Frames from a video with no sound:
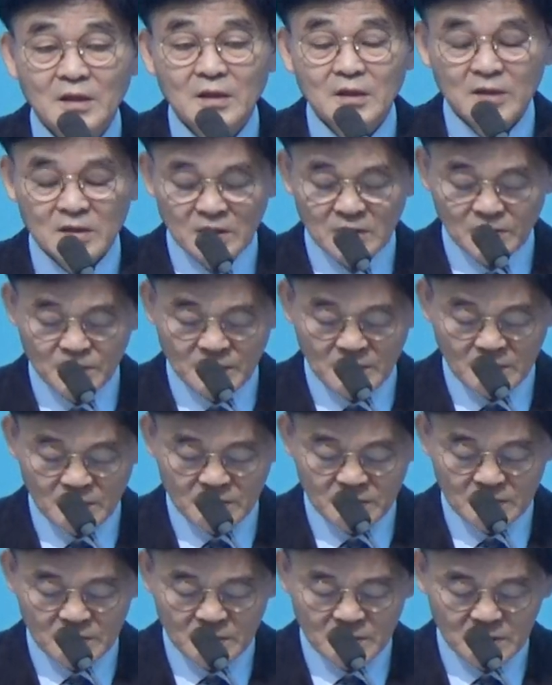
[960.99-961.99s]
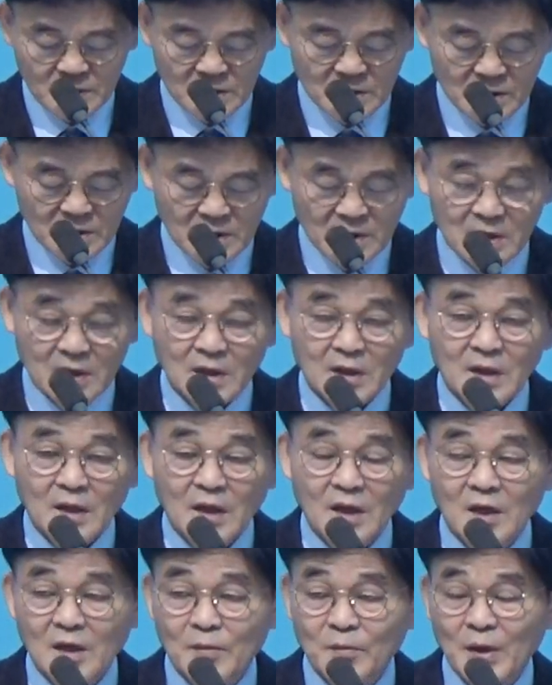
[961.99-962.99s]
그러면
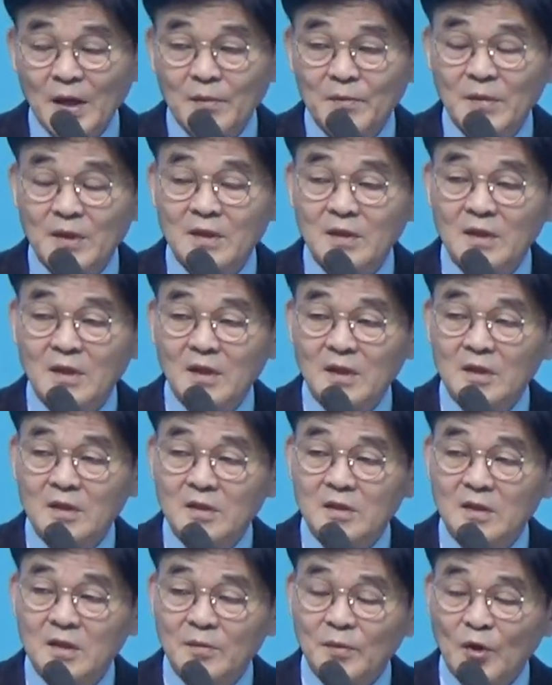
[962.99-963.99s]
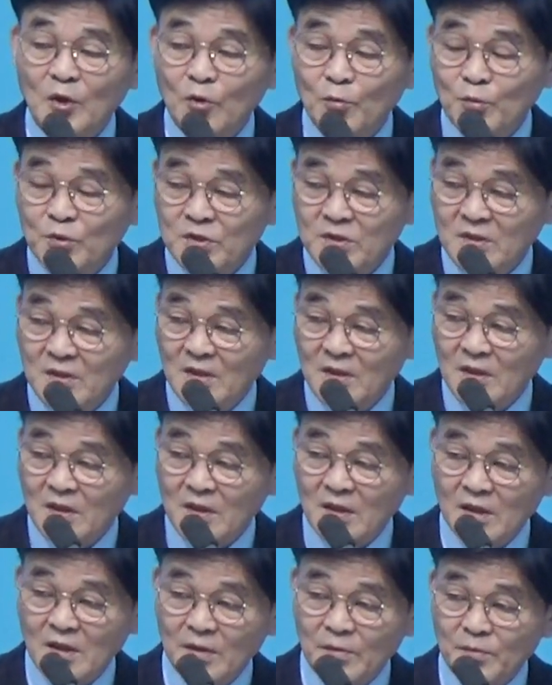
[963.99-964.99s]
아 밤에 옛날에는 이제 배고픈
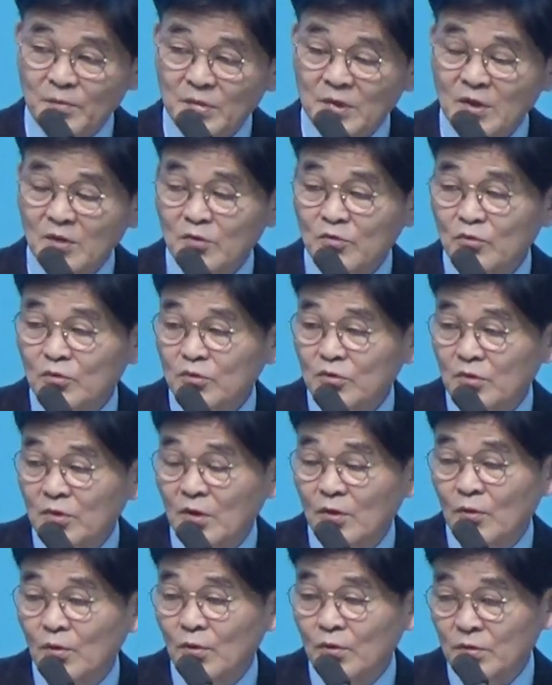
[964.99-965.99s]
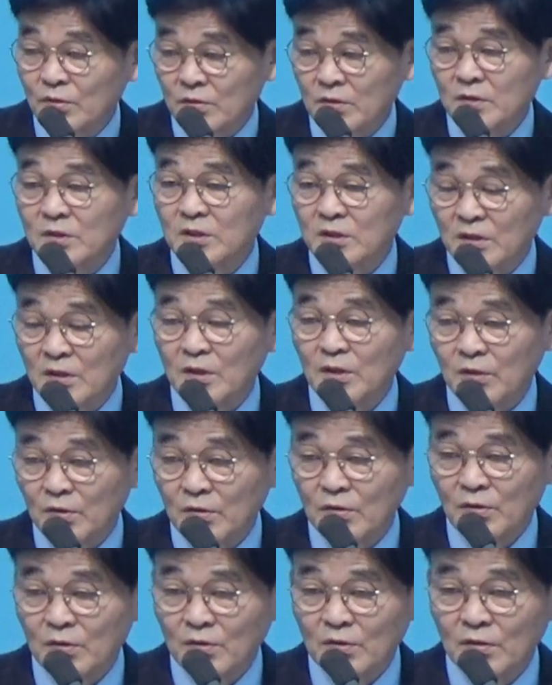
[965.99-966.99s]
시대니까 떡 구우라고 오는
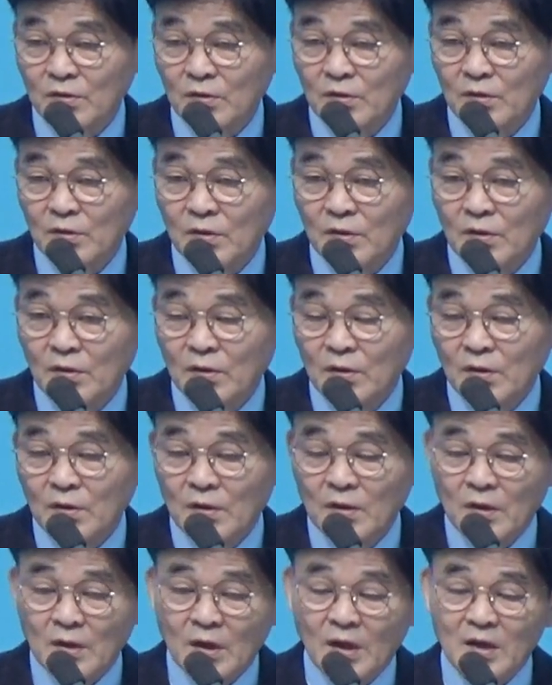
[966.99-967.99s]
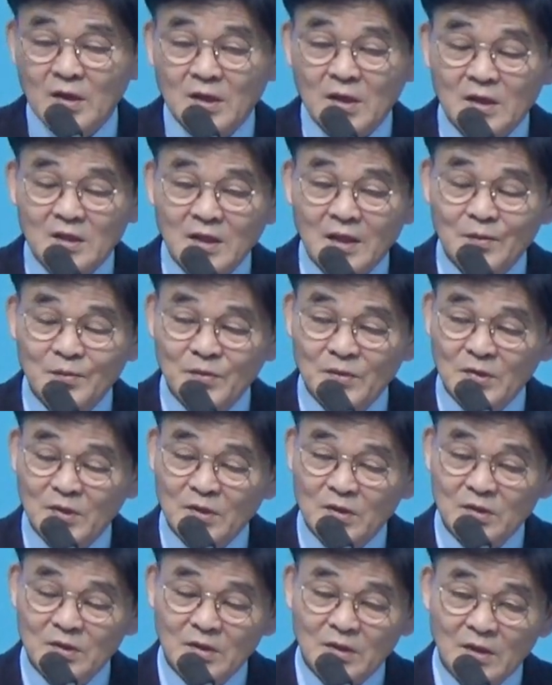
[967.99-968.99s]
시대요. 아니 나
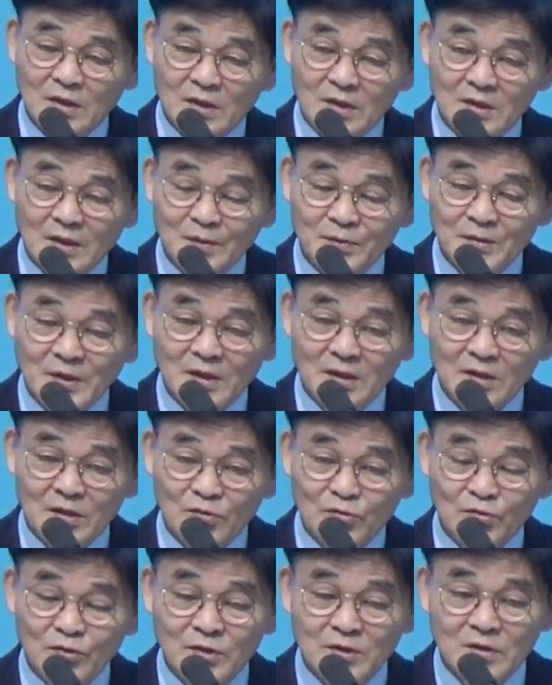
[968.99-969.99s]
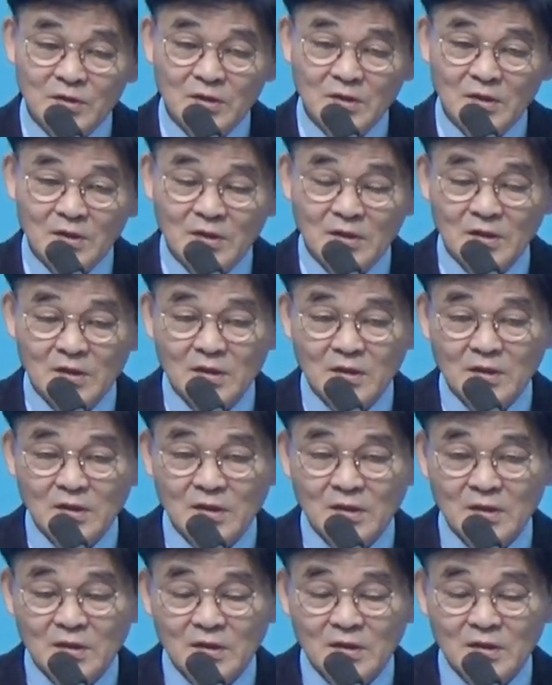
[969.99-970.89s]
잠들었는데 잠자는데 누워 있는데